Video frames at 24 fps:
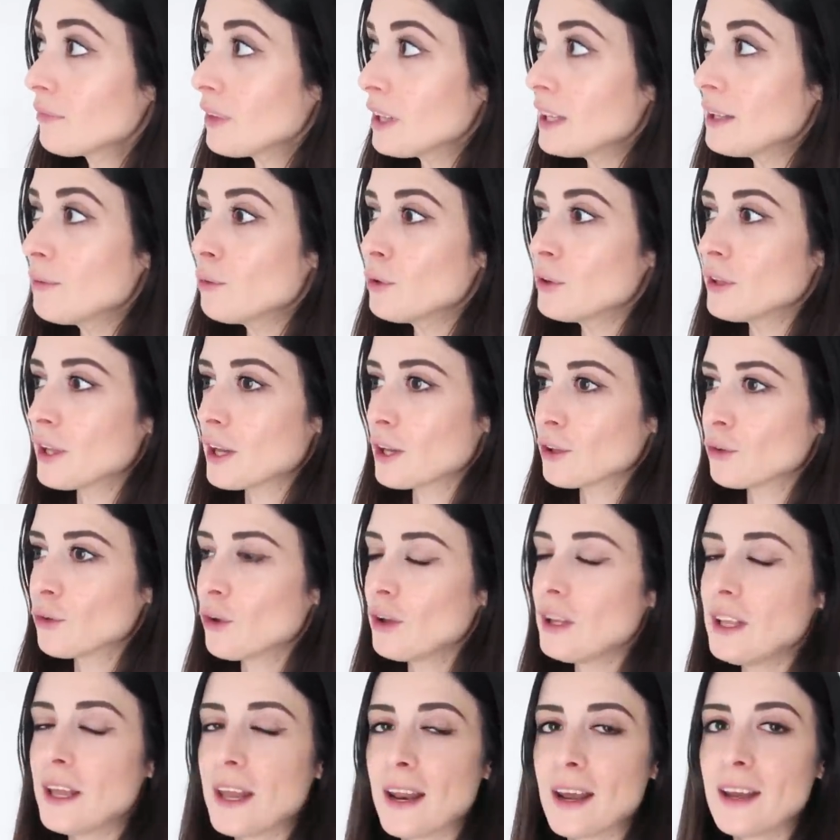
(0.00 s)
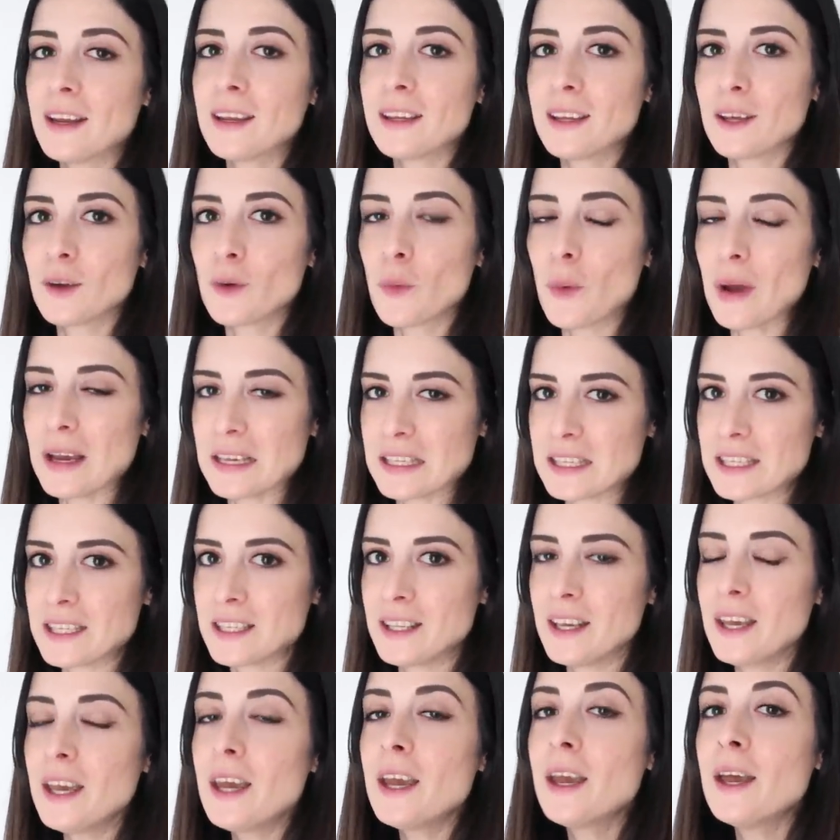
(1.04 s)
devo andare a togliere anche
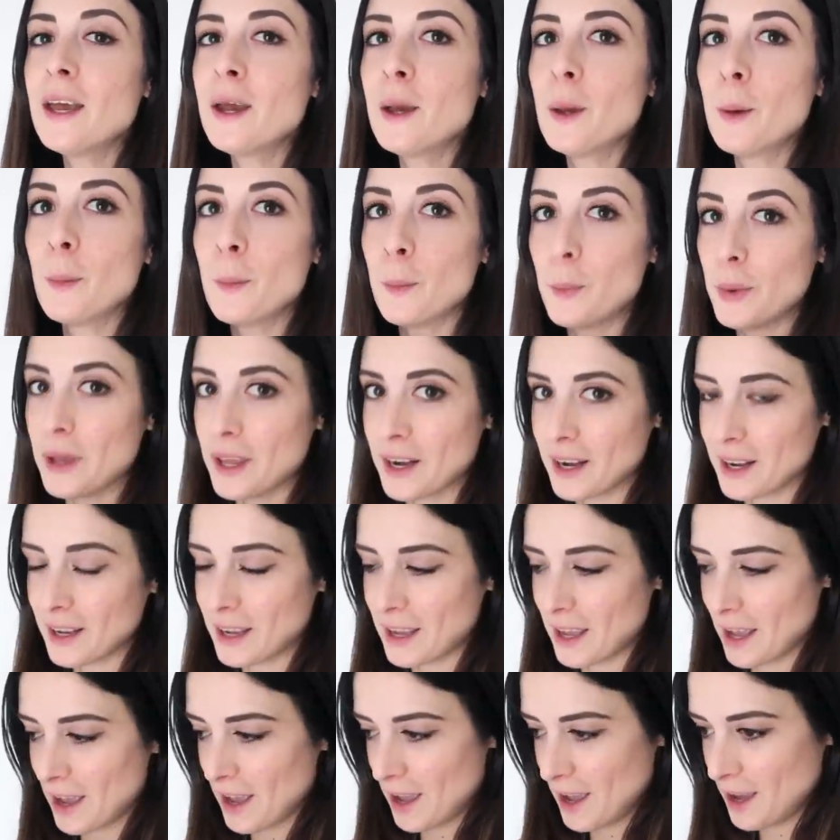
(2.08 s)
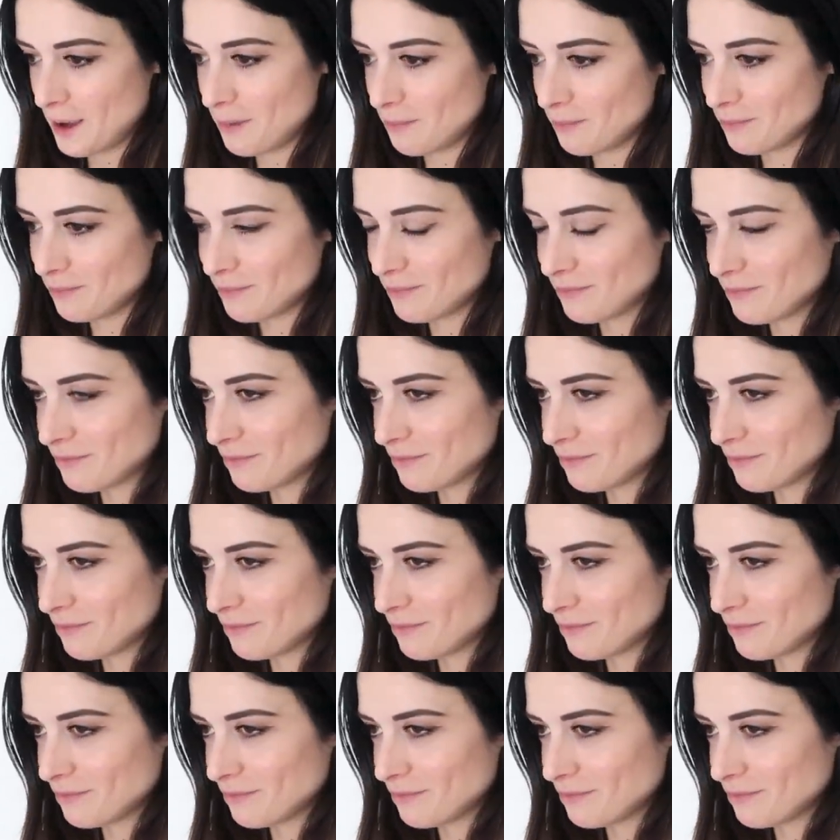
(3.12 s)
questi perché